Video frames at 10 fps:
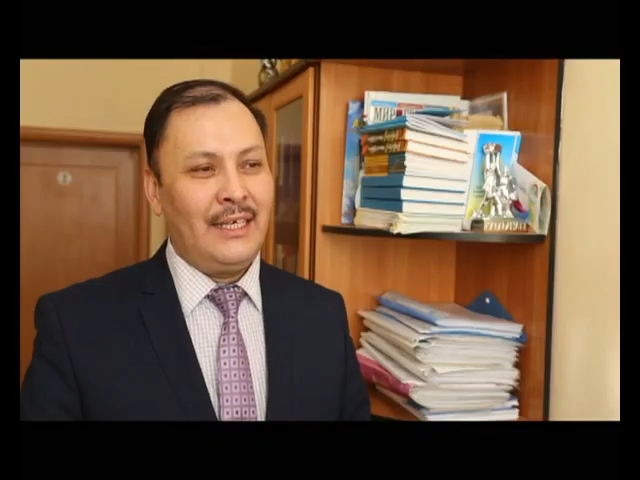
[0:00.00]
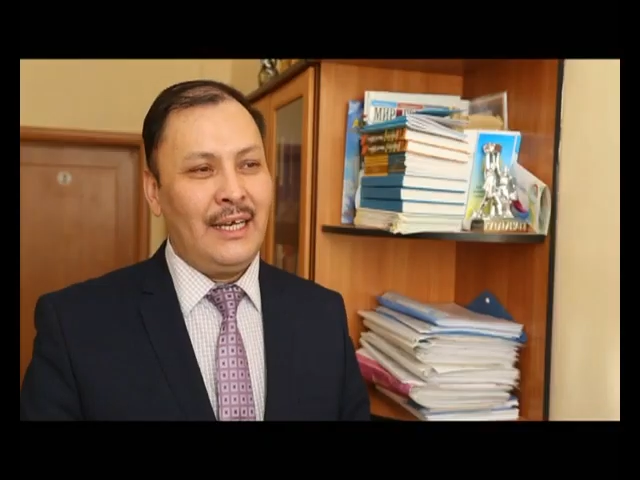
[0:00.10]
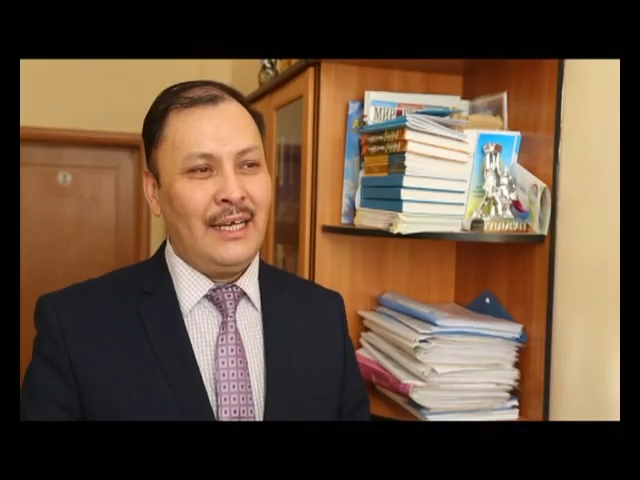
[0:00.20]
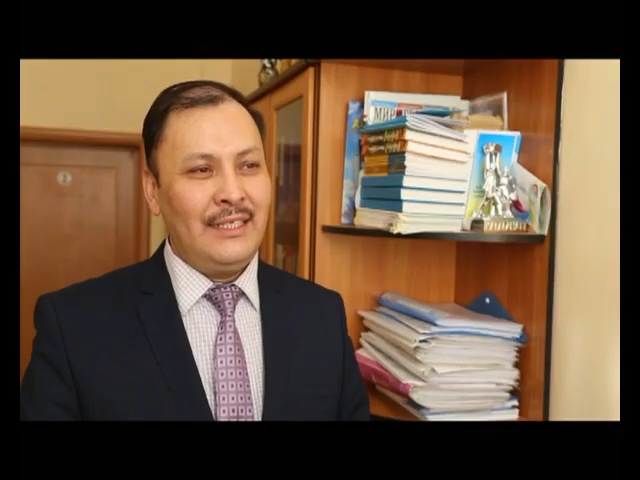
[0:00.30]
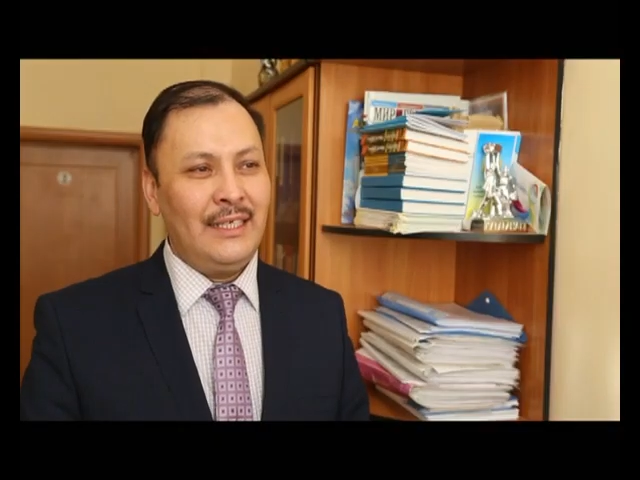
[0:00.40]

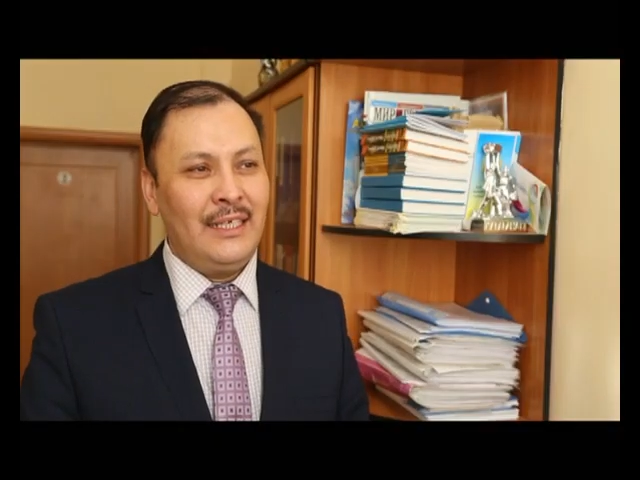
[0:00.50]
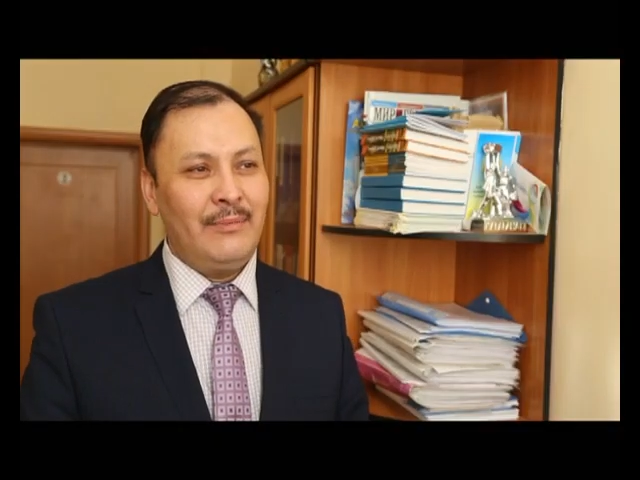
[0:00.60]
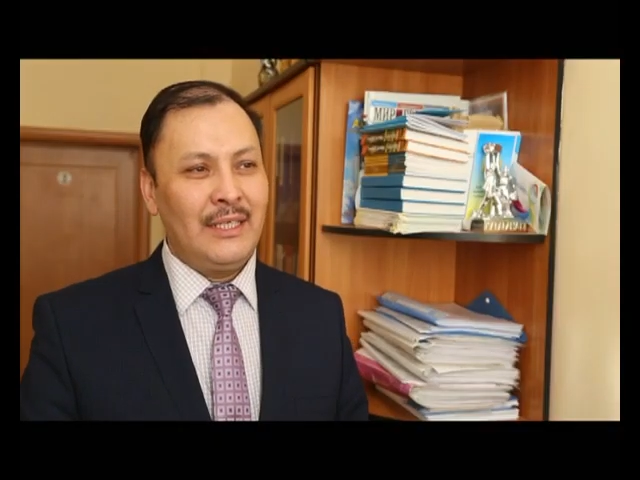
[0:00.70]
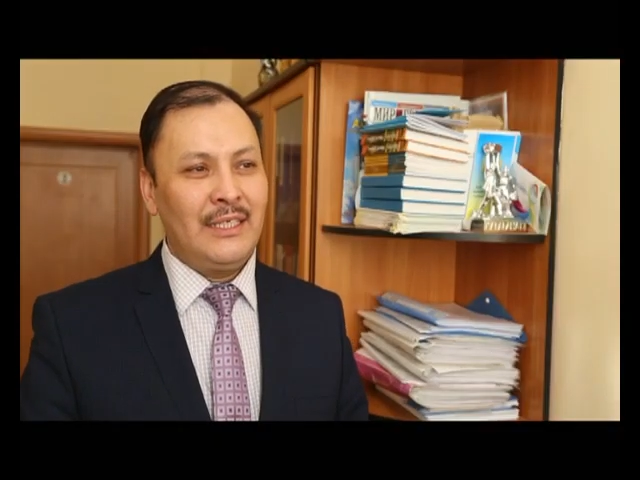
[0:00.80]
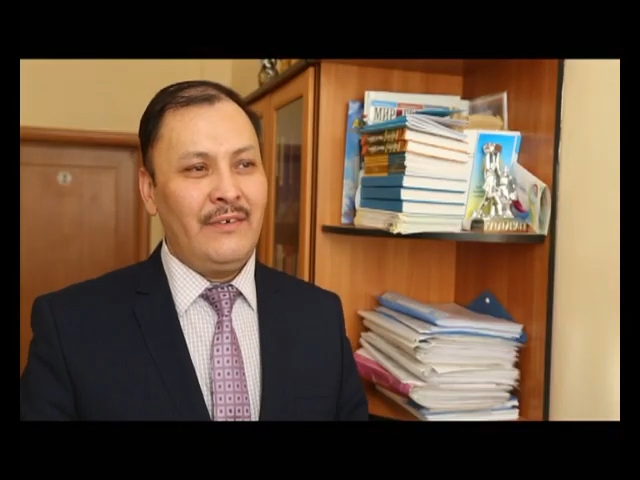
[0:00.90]
отдела
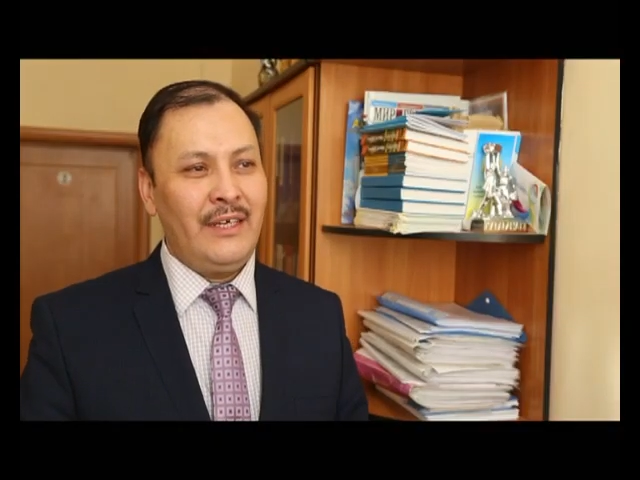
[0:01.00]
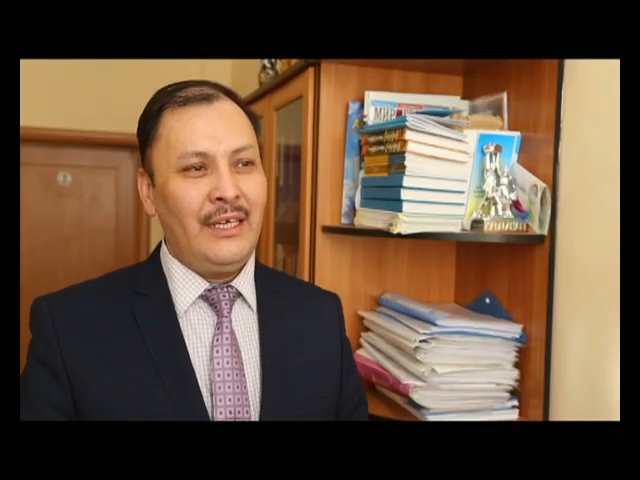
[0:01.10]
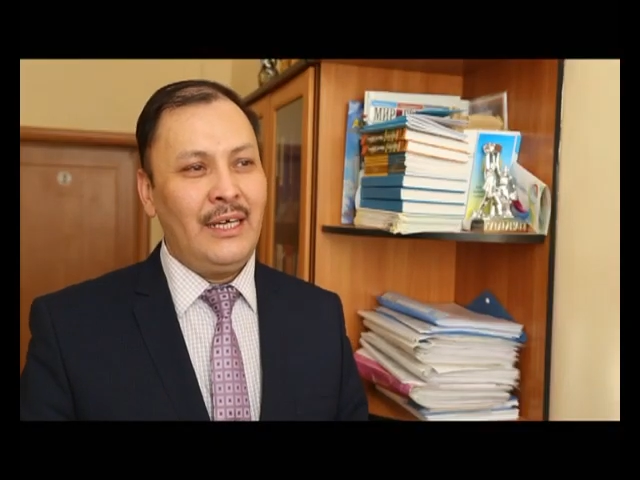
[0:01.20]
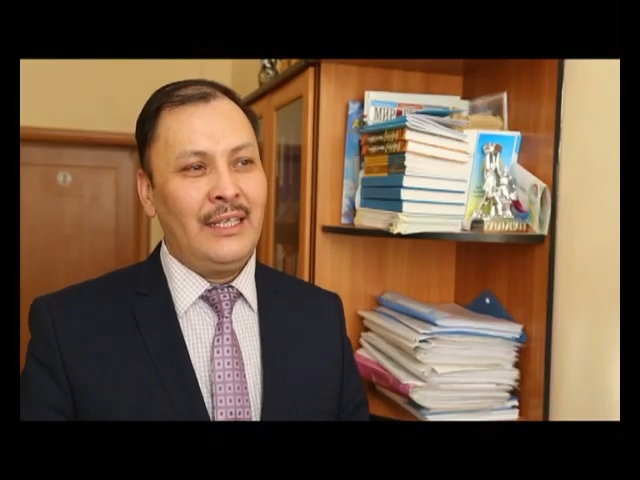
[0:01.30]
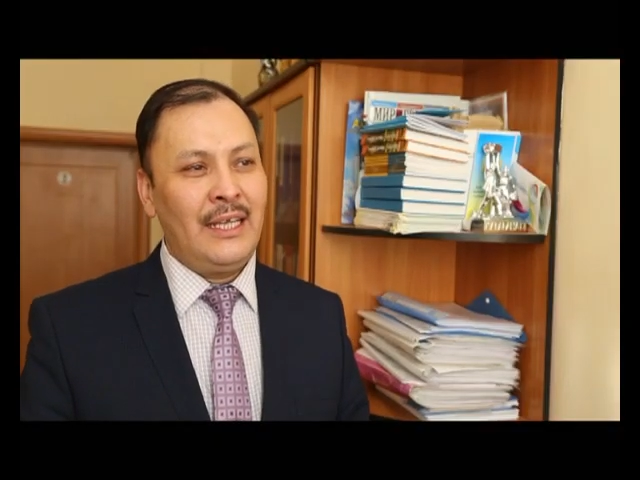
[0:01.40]
образования,
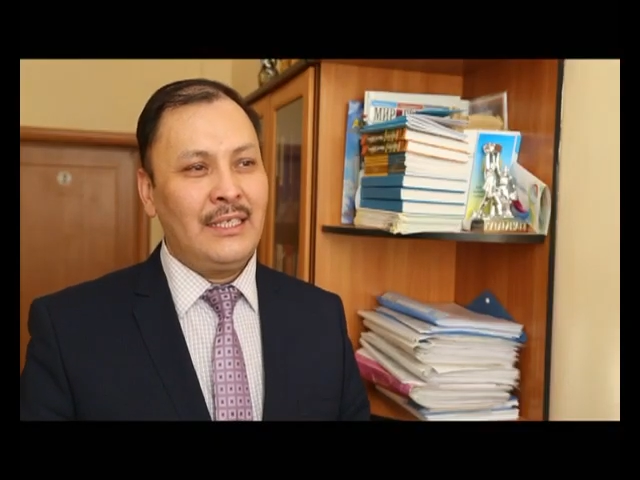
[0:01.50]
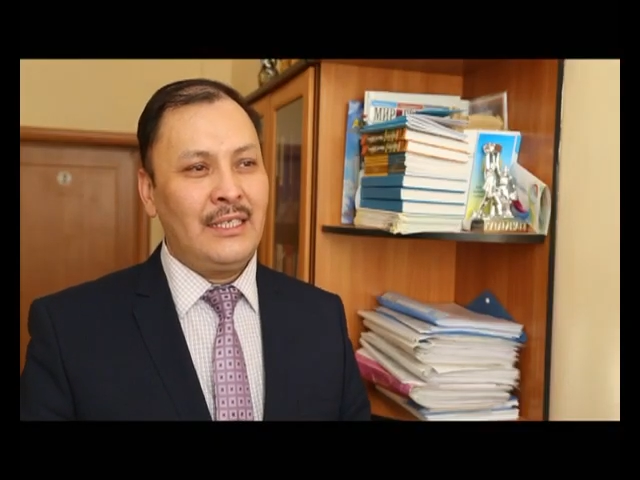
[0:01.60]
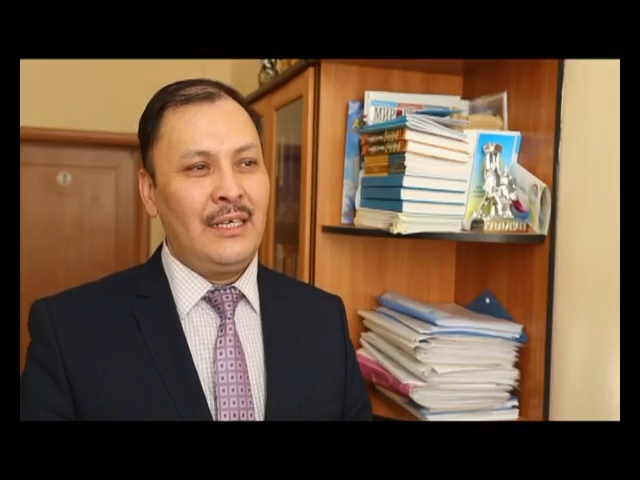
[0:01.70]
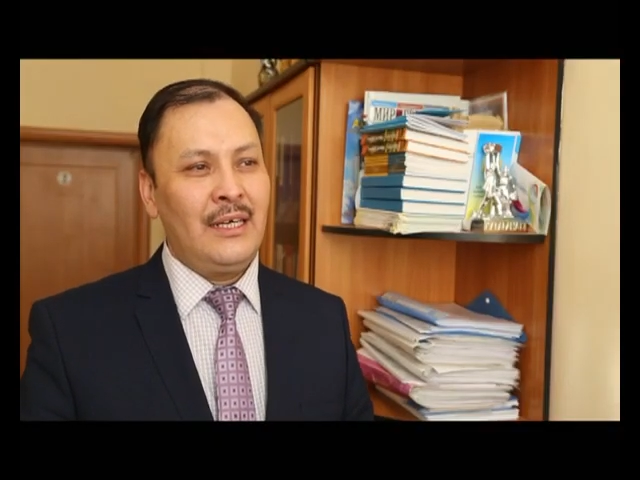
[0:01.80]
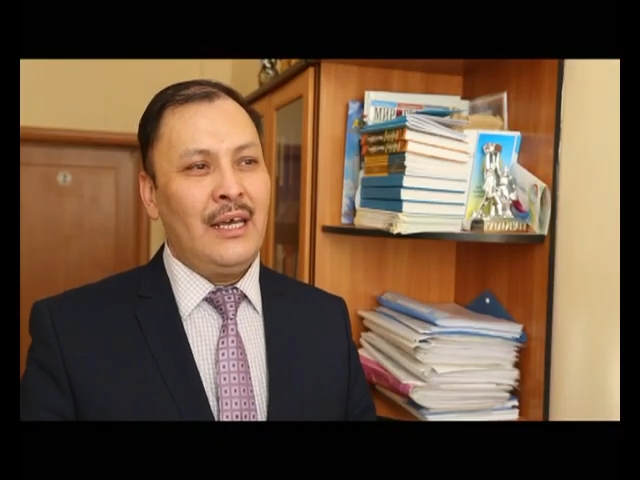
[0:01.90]
а также